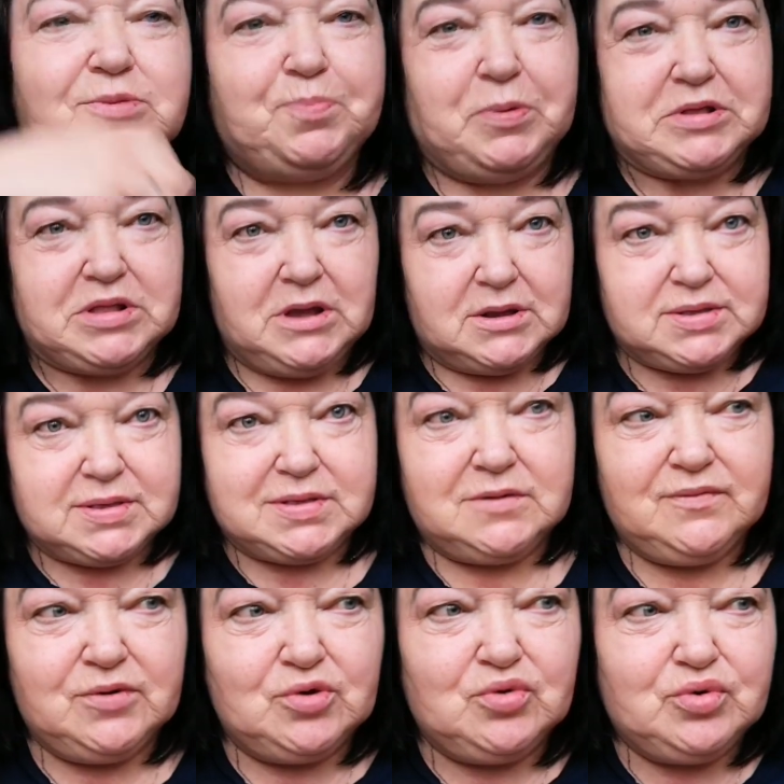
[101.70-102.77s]
с
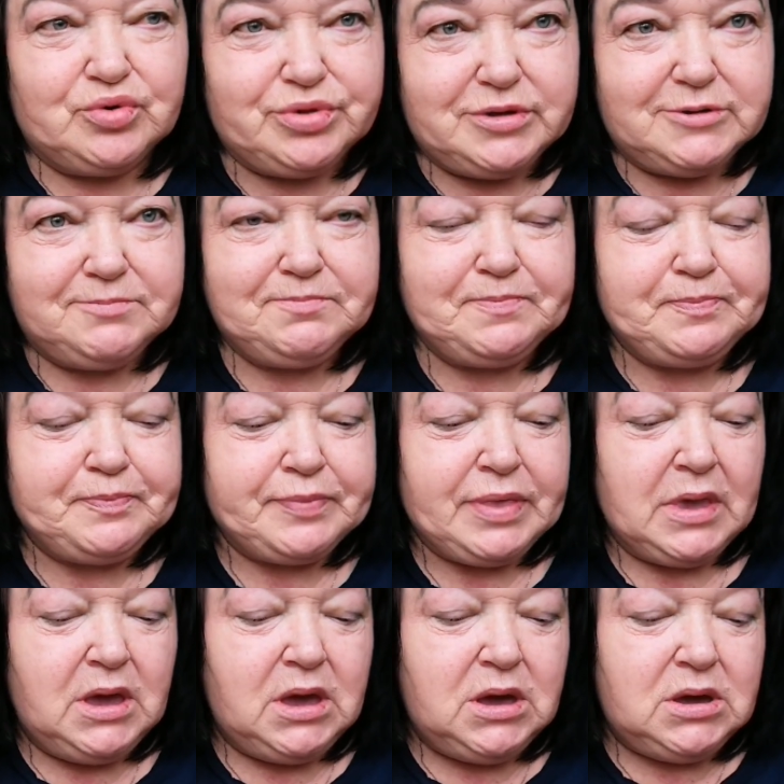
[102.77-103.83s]
15 -го года.
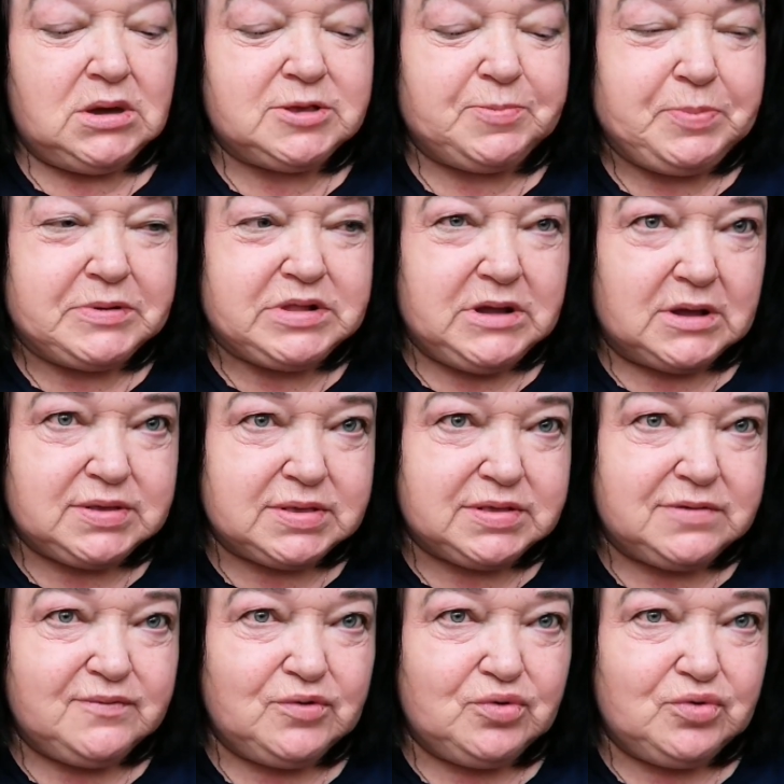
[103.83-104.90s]
С
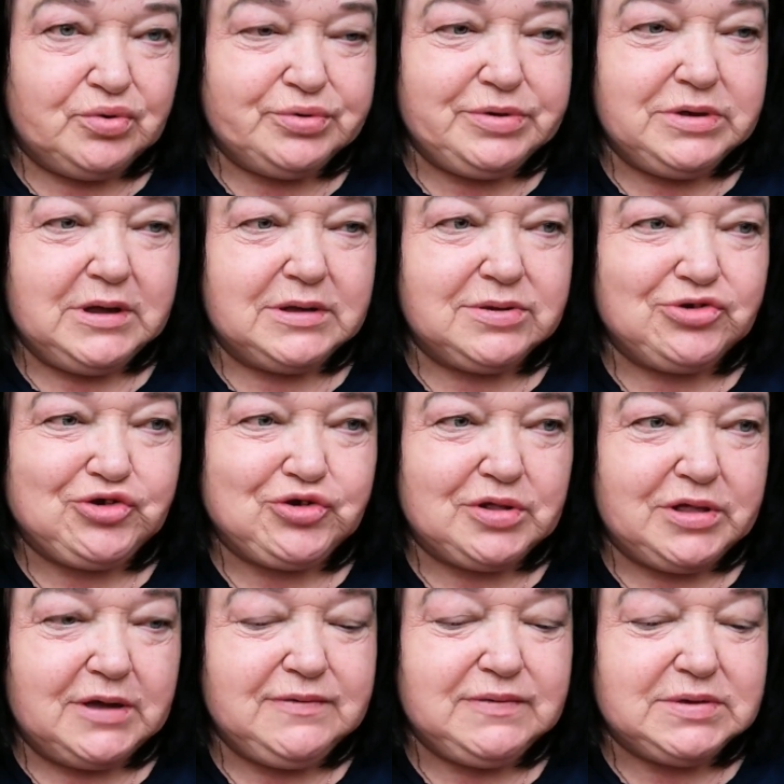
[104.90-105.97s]
15 -го года я
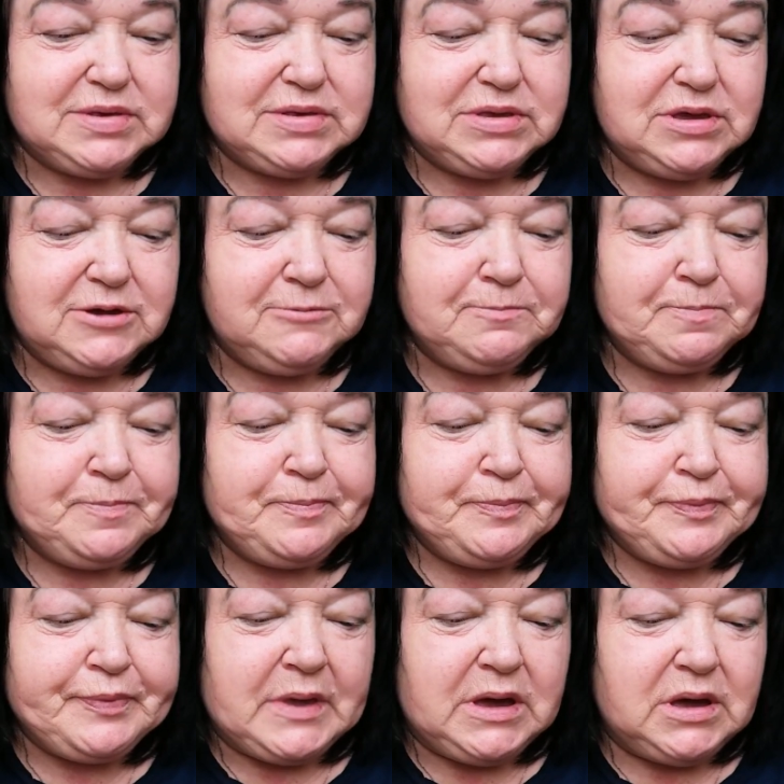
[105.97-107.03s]
начала вести
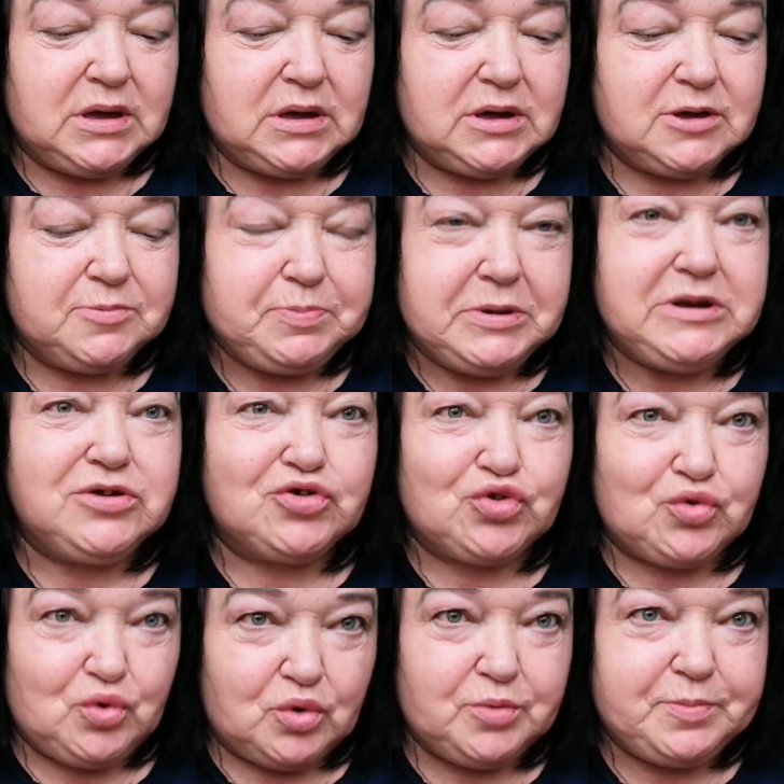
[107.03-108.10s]
э,
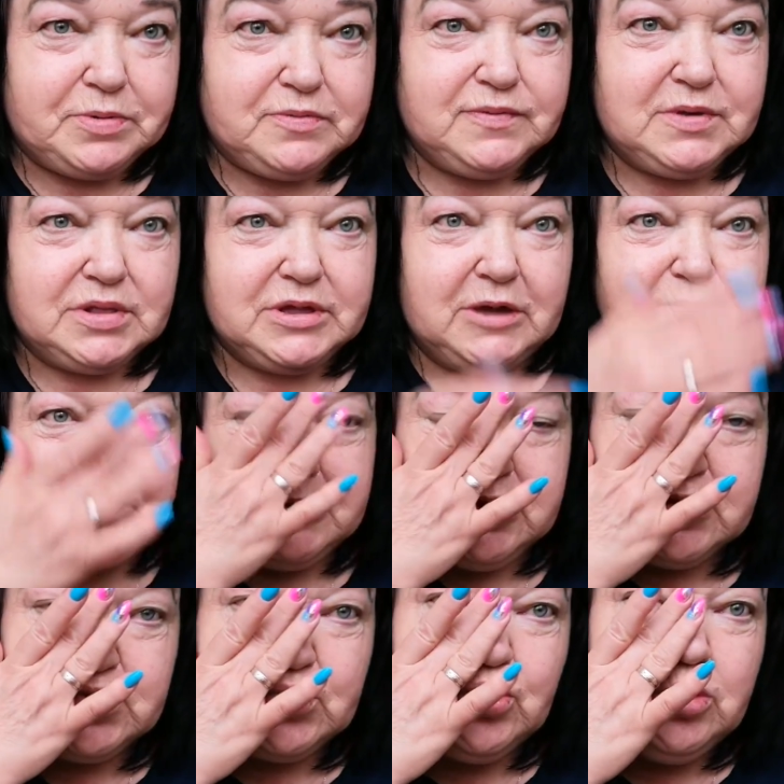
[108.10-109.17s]
перископ. Вела
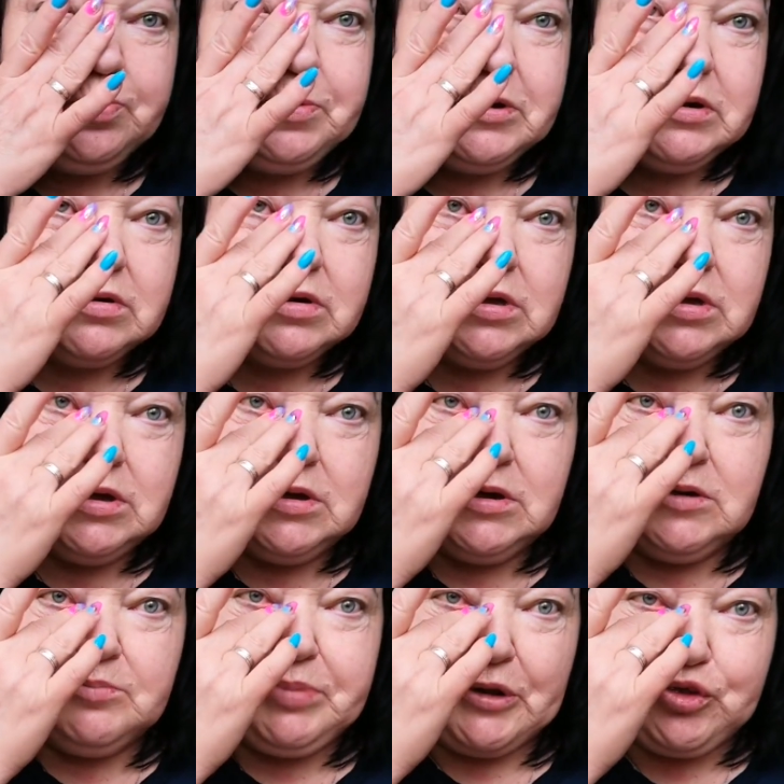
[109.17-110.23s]
перископию,
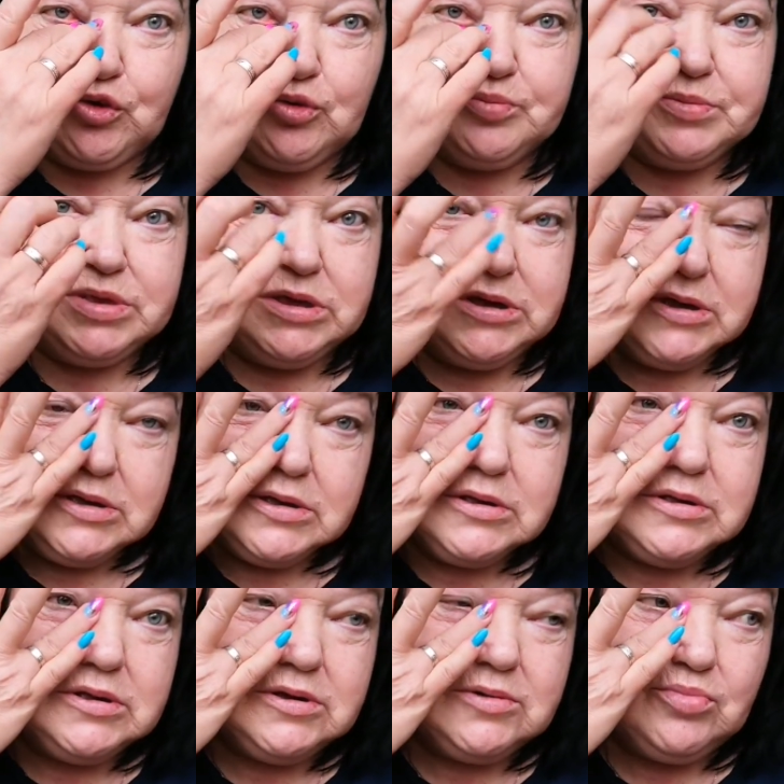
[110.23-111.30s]
потом
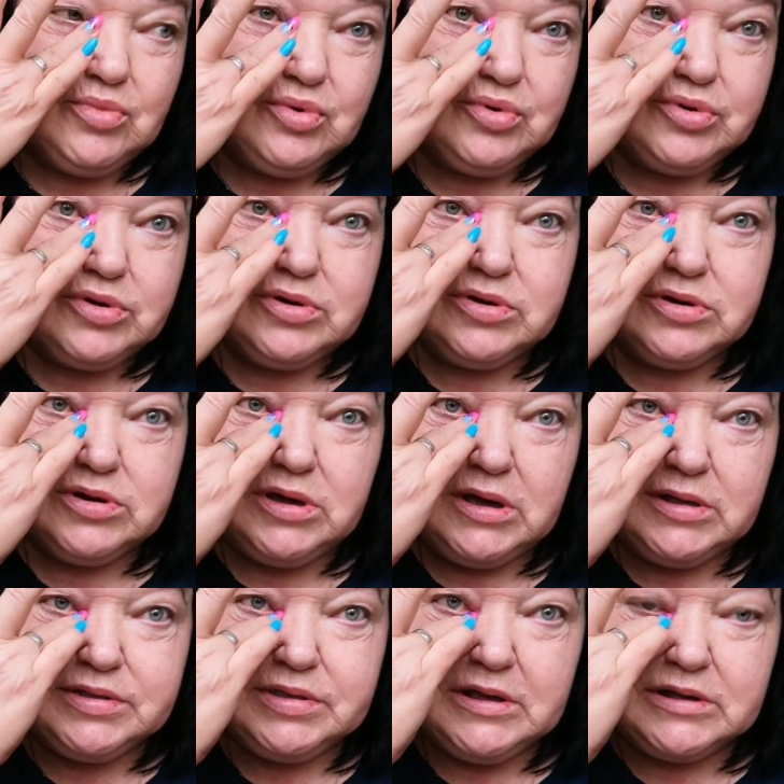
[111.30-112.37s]
мне мой
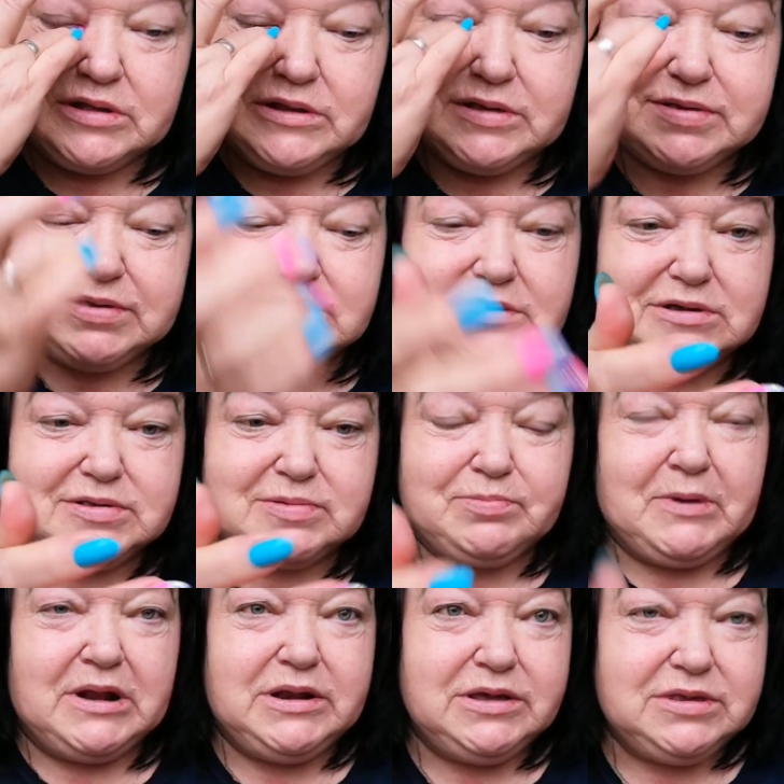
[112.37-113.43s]
одноклассник
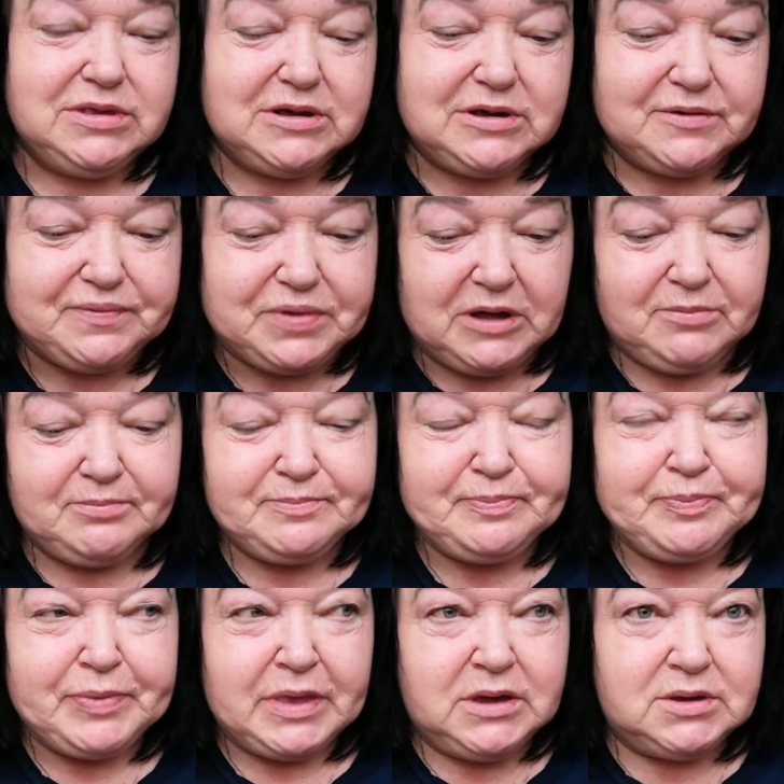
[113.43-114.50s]
Смолейников там
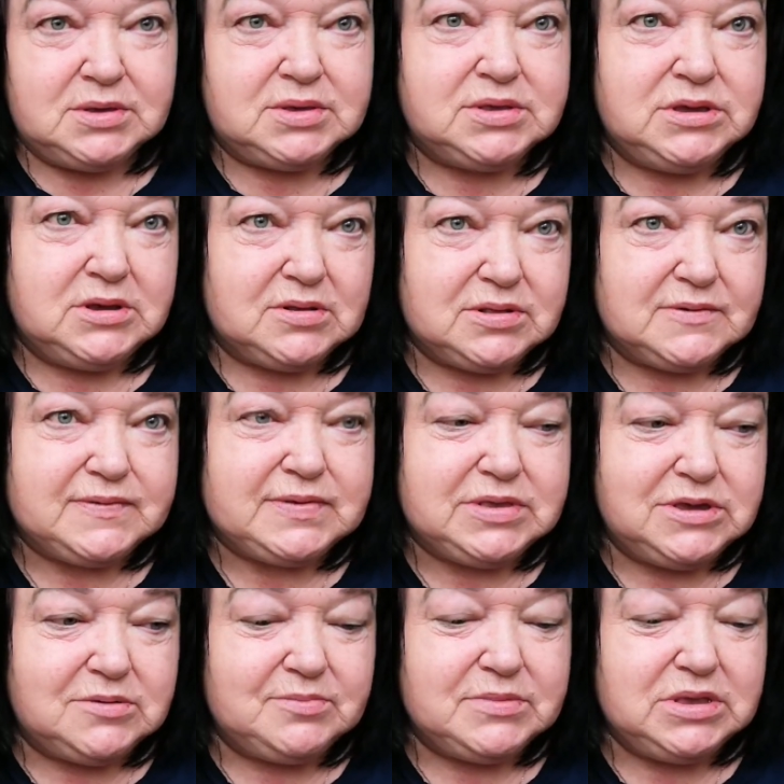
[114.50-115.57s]
сделал
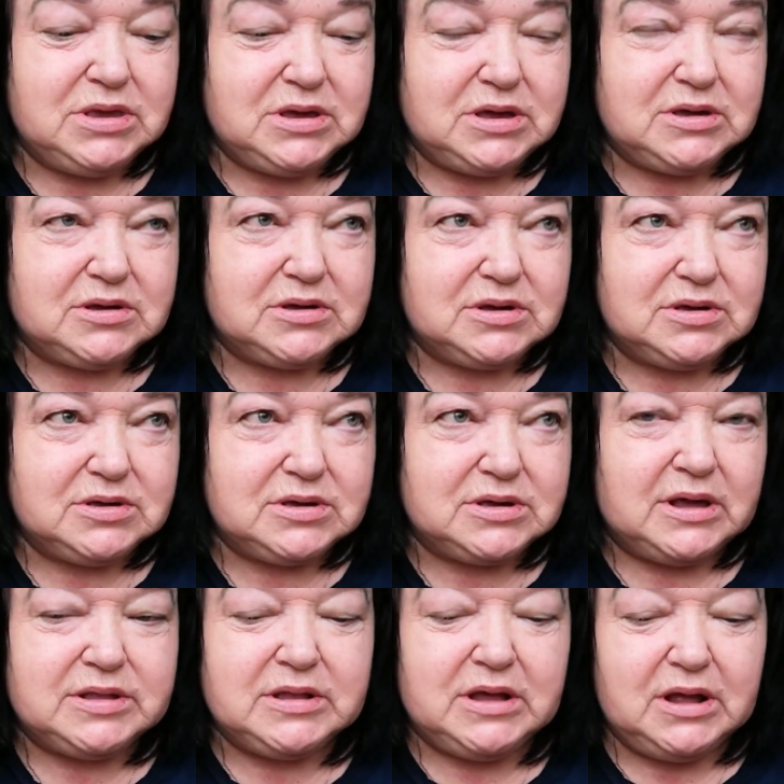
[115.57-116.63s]
все мне
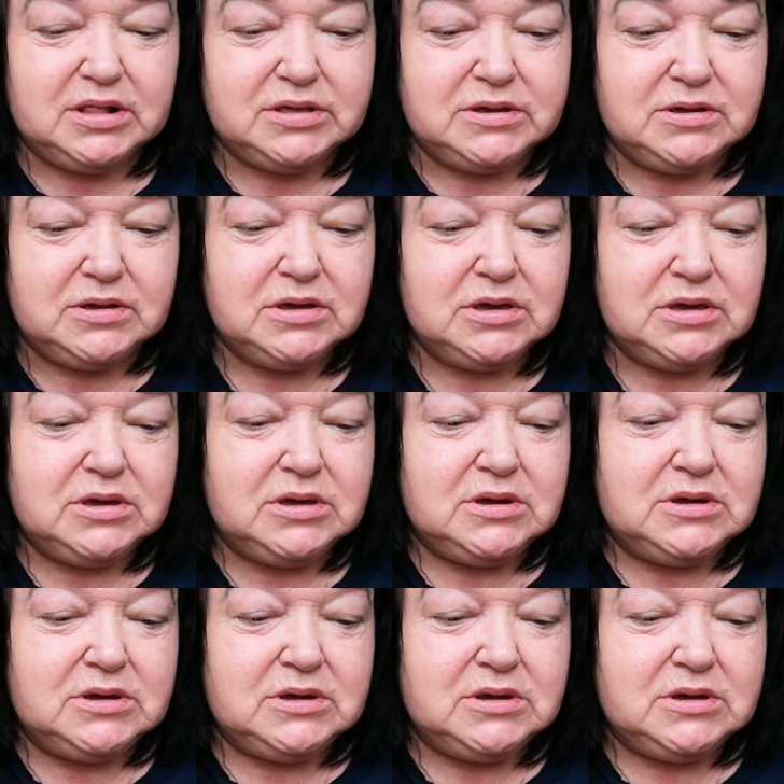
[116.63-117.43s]
каналы